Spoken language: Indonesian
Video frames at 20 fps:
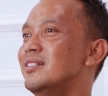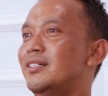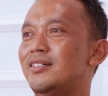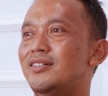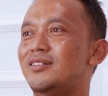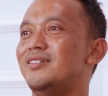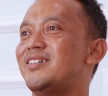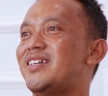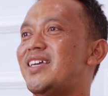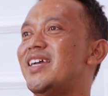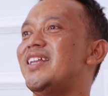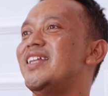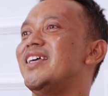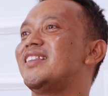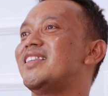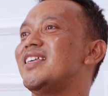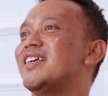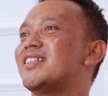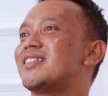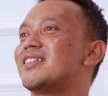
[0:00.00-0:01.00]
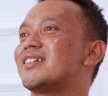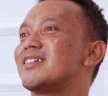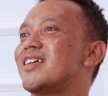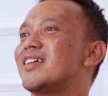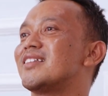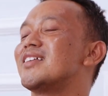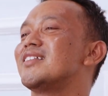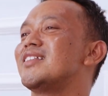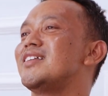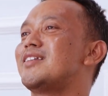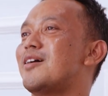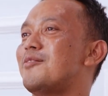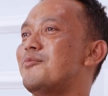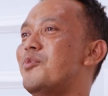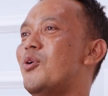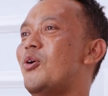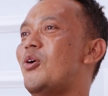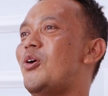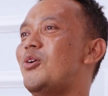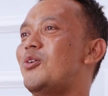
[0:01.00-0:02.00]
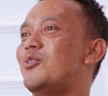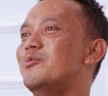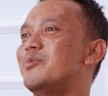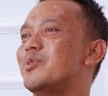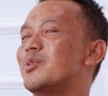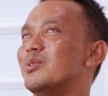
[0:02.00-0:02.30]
Huh, genetik ternyata tidak bohong Om